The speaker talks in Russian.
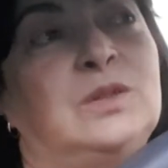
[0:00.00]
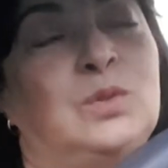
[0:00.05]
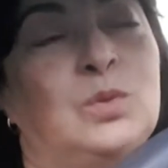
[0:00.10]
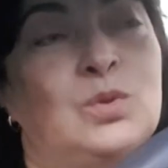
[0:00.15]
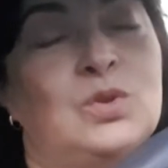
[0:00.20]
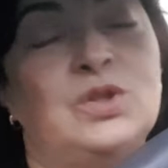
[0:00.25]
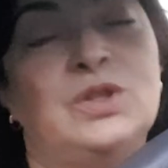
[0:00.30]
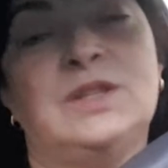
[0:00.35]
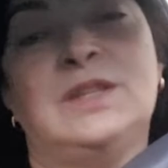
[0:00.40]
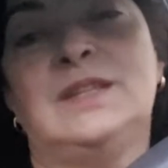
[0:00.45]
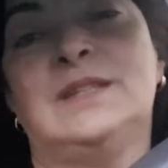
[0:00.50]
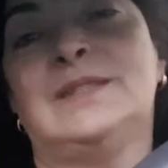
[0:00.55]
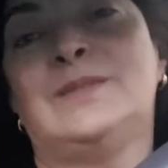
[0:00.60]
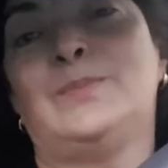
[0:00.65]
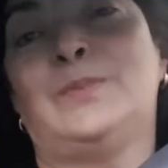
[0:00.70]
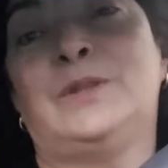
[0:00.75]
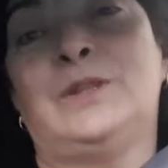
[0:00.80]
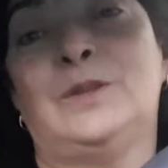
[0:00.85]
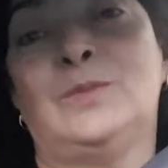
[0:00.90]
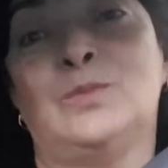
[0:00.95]
тоже есть,
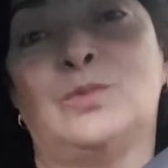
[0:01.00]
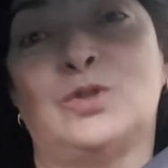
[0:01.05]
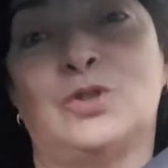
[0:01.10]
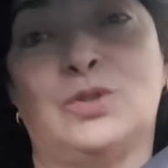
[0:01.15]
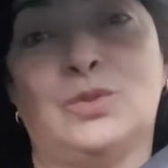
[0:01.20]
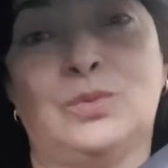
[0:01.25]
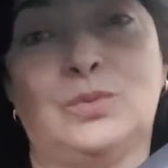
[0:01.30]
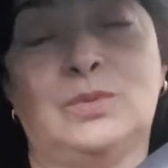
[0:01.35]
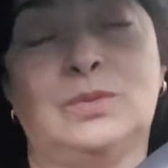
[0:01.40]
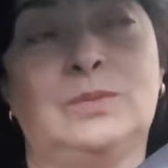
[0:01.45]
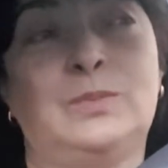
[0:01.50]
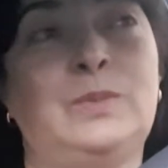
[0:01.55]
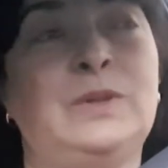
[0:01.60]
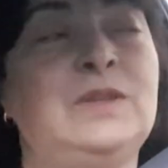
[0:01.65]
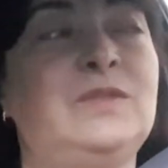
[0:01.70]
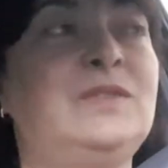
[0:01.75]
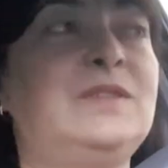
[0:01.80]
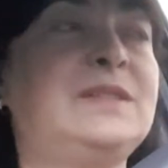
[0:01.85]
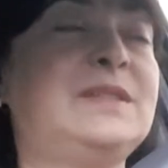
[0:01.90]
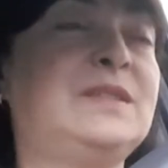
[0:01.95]
потому что
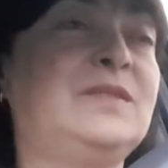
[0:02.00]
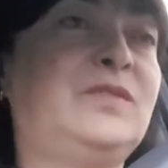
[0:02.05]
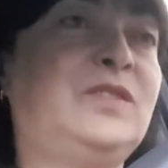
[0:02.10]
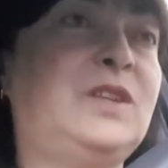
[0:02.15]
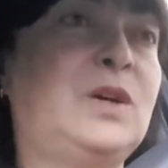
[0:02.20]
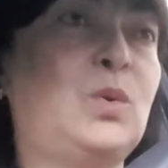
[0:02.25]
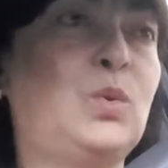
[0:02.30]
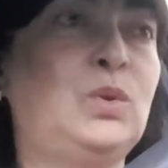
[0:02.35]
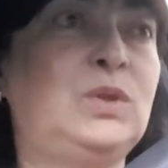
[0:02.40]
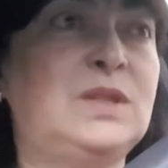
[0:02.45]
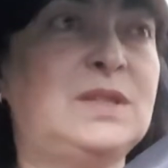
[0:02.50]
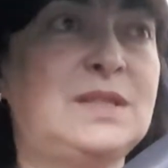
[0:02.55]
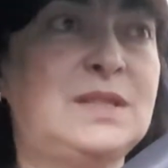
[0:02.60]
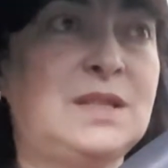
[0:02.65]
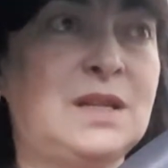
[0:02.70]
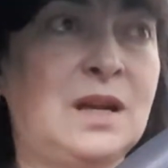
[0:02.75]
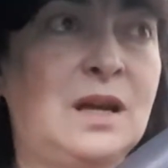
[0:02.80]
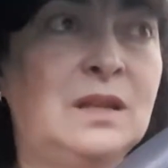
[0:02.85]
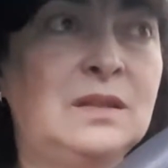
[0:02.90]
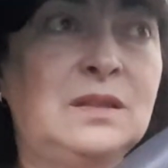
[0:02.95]
появился второй
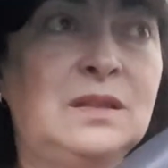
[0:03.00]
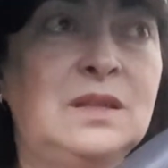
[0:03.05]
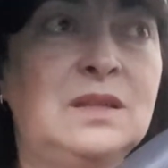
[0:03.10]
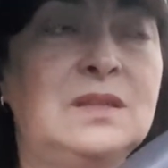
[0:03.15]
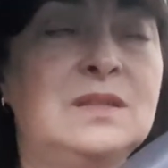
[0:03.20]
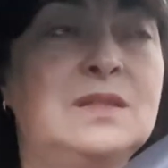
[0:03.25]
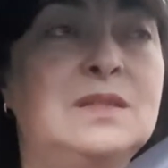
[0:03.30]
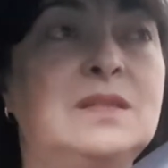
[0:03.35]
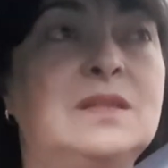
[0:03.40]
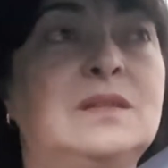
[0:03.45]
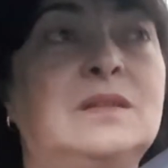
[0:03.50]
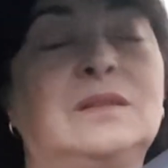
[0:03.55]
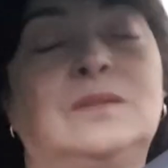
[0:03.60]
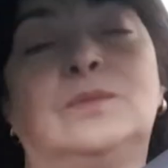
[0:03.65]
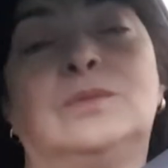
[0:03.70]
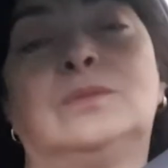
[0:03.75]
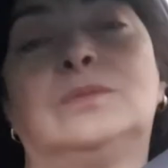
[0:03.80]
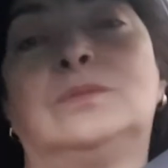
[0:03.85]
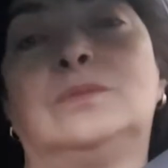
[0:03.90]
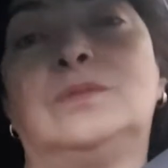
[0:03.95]
иностранный язык,
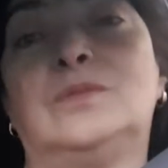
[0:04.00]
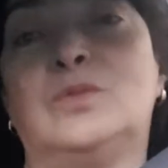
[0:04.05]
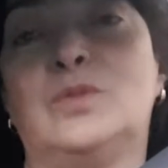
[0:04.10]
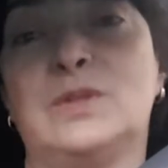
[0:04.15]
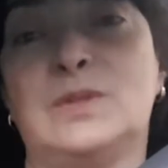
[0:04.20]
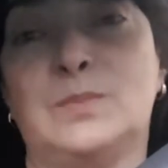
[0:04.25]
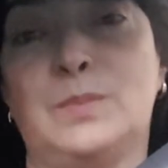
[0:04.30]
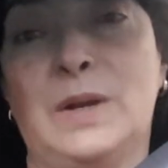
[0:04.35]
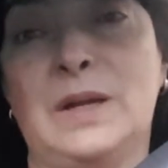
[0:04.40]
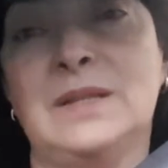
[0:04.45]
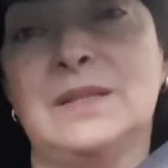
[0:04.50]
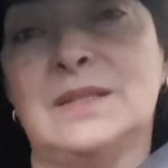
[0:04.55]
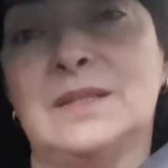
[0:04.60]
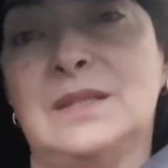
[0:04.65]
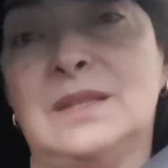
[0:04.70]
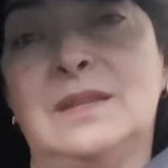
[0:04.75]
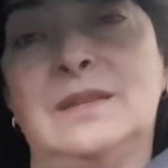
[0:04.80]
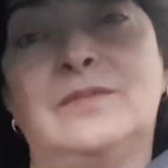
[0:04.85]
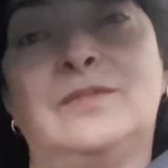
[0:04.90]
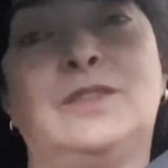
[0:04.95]
у него
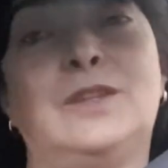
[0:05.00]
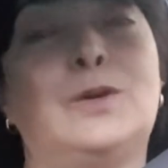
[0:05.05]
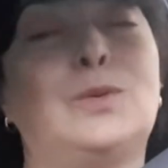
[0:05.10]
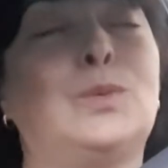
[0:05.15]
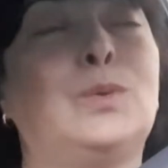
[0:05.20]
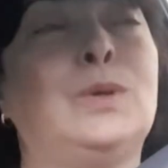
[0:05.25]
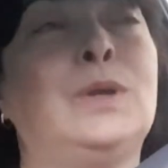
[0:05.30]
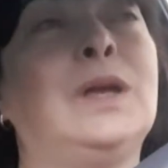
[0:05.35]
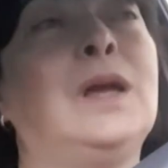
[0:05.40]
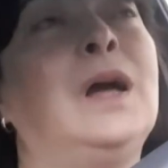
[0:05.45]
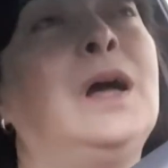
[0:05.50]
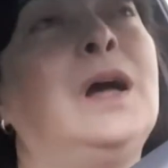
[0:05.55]
испанский второй,